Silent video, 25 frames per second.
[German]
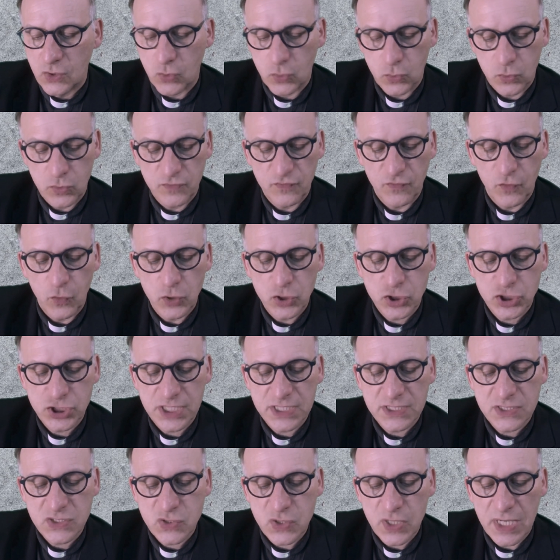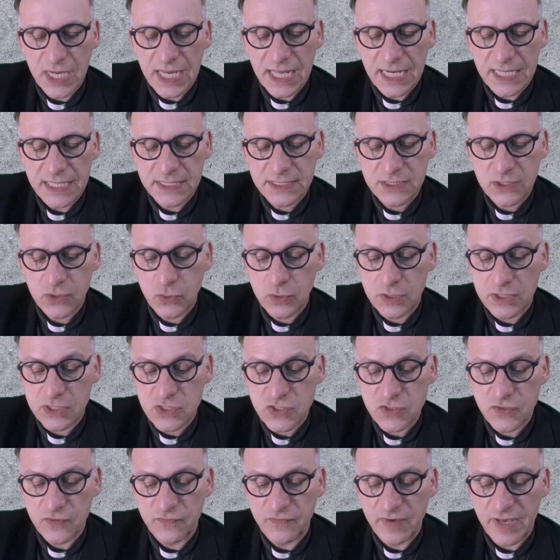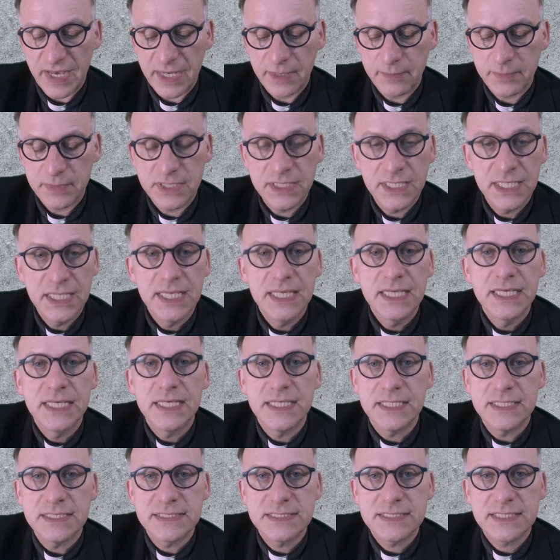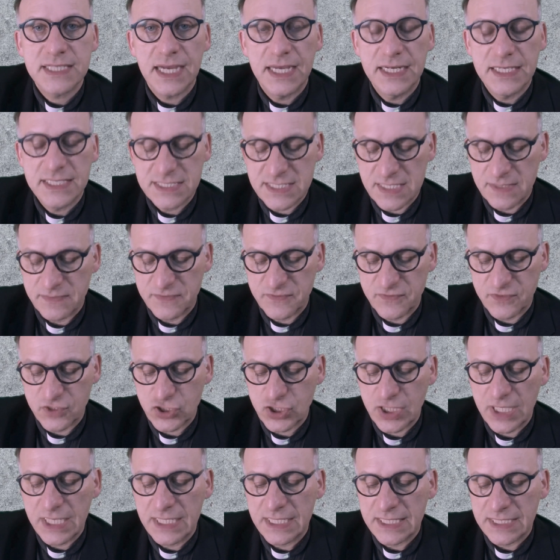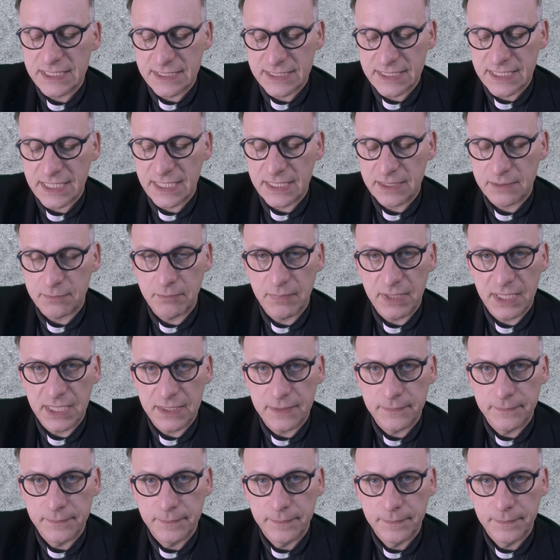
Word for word: Und Wohlstand zu erhalten oder zu erwerben ist keine Selbstverständlichkeit mehr.